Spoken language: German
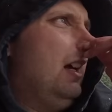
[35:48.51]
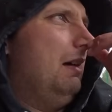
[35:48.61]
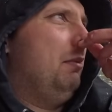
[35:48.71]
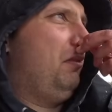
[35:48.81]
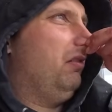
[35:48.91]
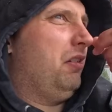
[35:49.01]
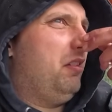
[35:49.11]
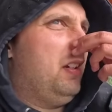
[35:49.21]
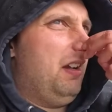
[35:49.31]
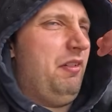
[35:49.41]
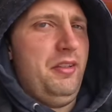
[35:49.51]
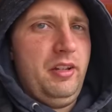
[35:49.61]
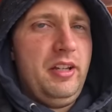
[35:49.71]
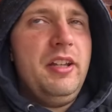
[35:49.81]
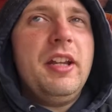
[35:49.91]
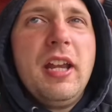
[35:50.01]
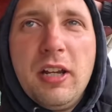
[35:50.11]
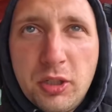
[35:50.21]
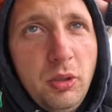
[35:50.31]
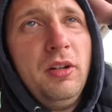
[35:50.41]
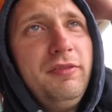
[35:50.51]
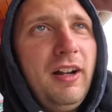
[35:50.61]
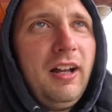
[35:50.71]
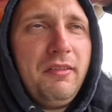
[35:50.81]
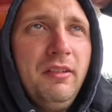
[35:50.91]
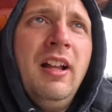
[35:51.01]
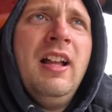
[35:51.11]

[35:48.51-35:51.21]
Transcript: Ab und zu hast du teilweise richtig schöne Phasen.